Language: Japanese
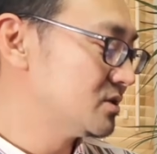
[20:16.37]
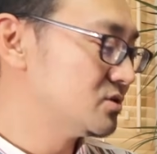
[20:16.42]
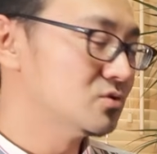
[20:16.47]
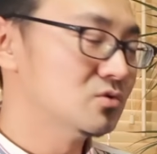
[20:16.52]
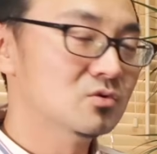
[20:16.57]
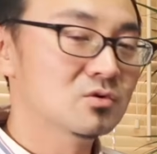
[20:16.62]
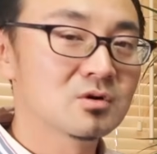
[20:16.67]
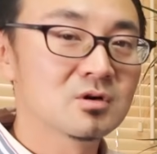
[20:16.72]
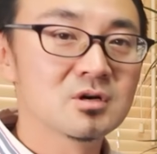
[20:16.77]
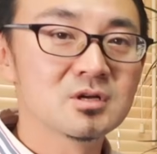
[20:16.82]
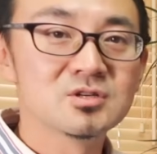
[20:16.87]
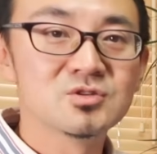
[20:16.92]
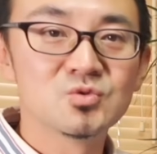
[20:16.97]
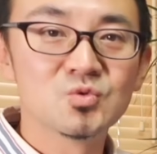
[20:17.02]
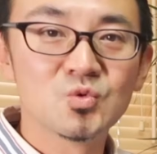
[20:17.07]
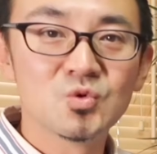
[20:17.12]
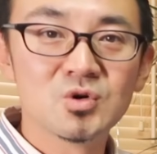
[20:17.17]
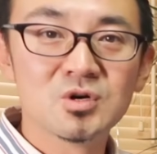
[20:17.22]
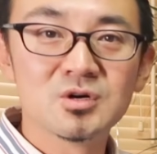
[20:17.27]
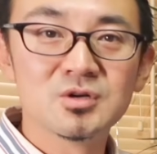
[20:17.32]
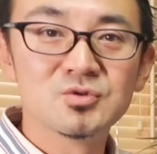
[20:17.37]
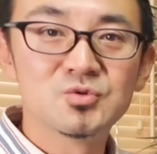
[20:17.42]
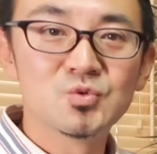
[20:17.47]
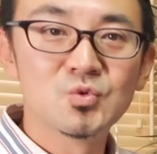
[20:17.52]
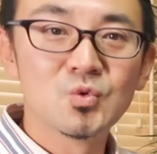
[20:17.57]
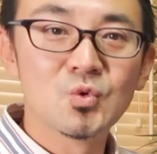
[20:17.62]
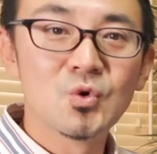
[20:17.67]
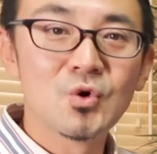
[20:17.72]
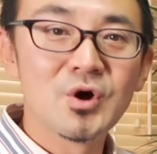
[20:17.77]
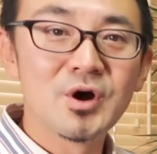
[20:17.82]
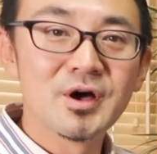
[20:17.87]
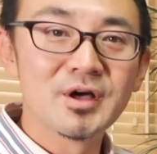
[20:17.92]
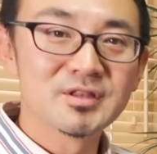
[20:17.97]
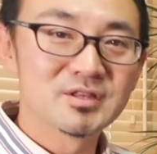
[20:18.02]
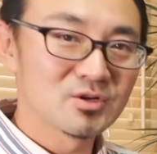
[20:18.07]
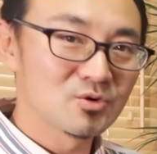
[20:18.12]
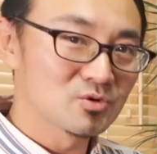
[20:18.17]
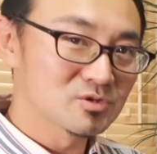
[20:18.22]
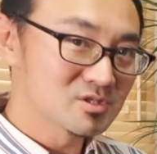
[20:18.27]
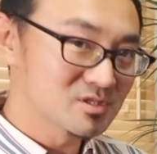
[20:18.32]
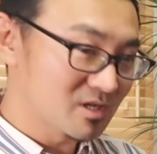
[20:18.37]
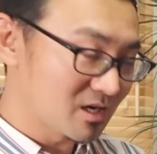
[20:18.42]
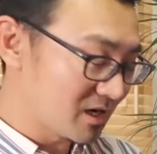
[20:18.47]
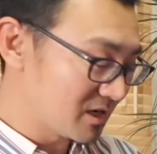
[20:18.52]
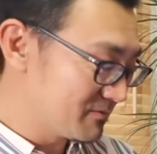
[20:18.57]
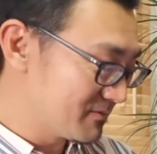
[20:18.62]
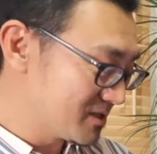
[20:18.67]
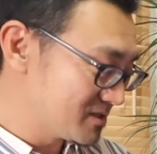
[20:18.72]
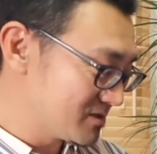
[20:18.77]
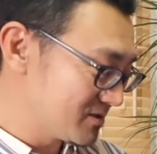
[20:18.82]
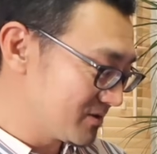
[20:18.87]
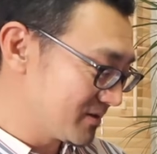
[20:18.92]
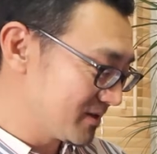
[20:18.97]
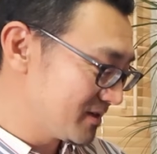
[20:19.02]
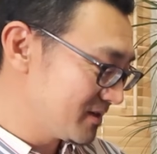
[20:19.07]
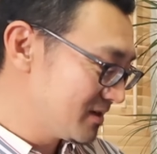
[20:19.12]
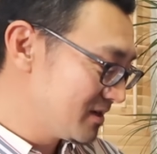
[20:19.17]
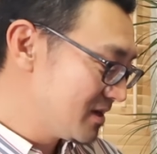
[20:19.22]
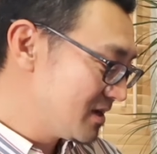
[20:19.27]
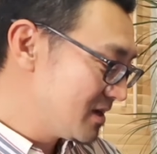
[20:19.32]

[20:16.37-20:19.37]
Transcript: t o t o t o ってこうつながりますよね